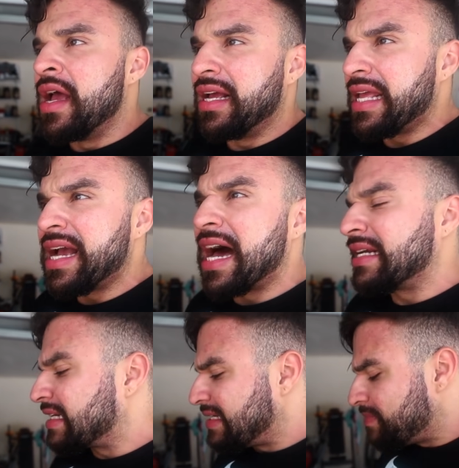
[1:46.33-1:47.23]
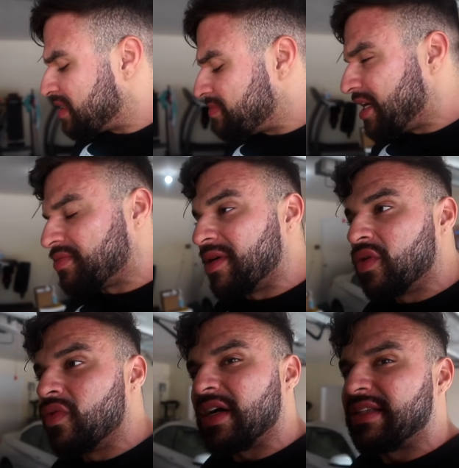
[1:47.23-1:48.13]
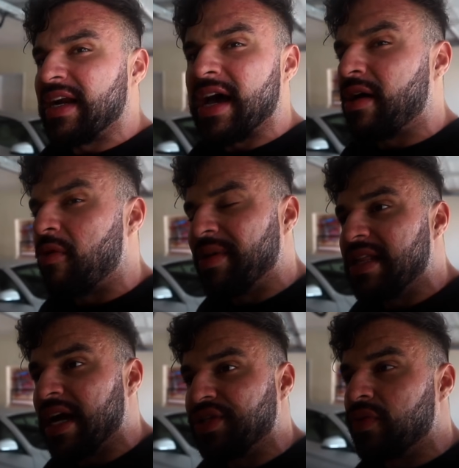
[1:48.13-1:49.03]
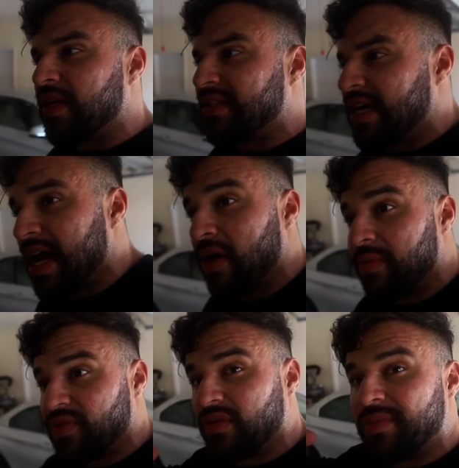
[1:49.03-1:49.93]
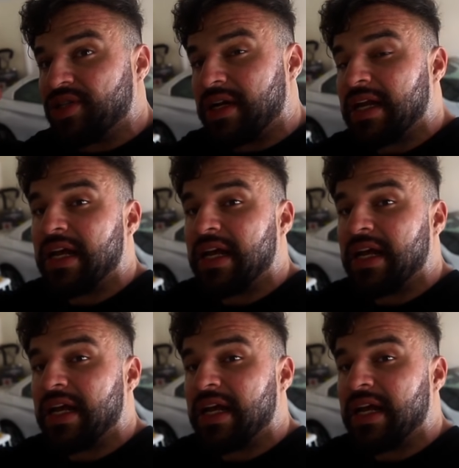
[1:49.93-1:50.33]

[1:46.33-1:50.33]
E tem caras que simplesmente, mano, nunca treinaram mobilidade, nunca treinaram absolutamente nada